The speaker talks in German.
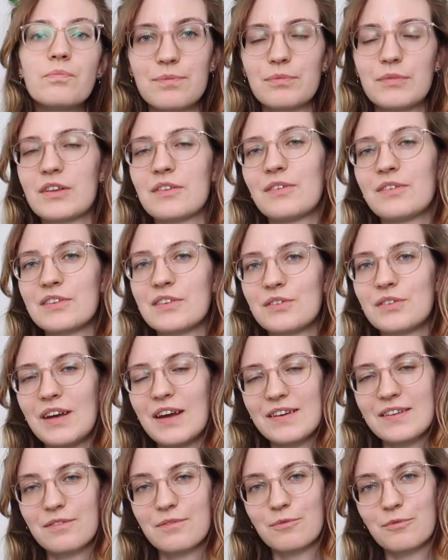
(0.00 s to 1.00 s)
Und das waren jetzt so die
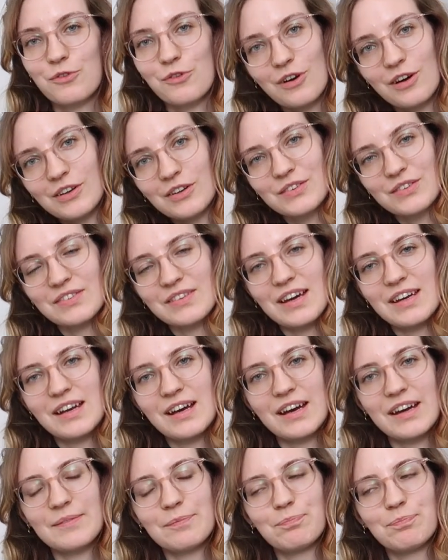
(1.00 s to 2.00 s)
ersten
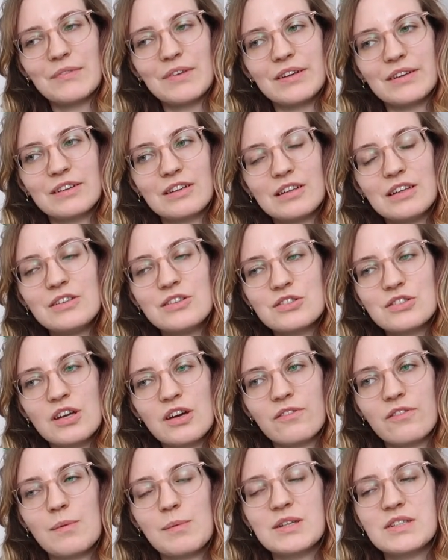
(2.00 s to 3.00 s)
Vorlesungseinheiten in klinischer
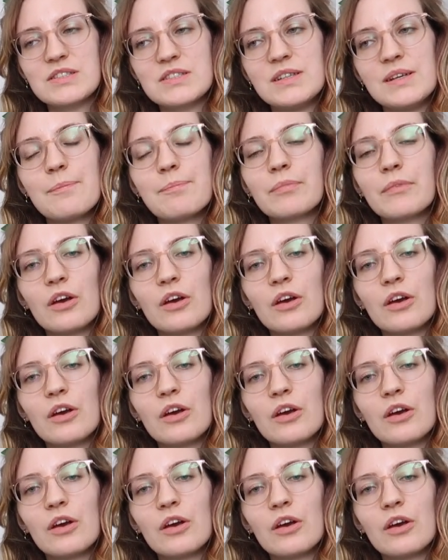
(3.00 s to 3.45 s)
Pharmazie.